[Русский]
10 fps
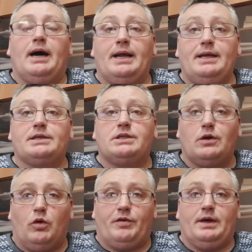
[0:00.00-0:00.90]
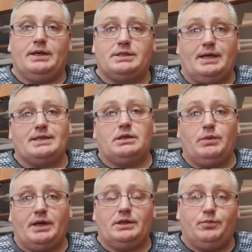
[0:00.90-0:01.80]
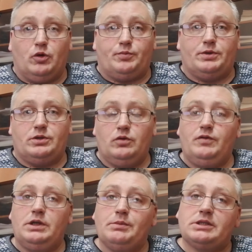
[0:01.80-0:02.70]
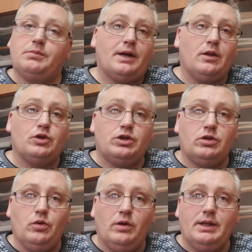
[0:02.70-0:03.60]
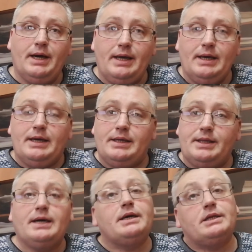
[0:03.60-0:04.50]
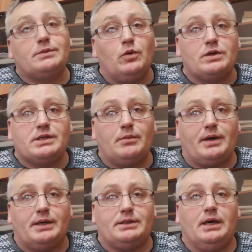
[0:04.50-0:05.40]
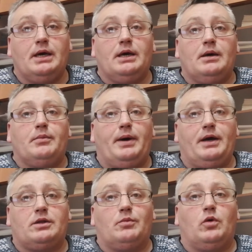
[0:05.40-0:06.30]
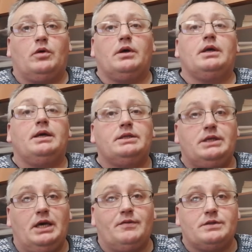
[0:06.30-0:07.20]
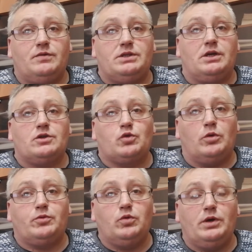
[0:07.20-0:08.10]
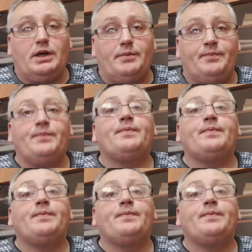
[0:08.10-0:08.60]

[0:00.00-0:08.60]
Олег Серов и стал собирать подписи. Но, видимо, собирал очень долго и так и не смог собрать. Поэтому идея возведения скульптуры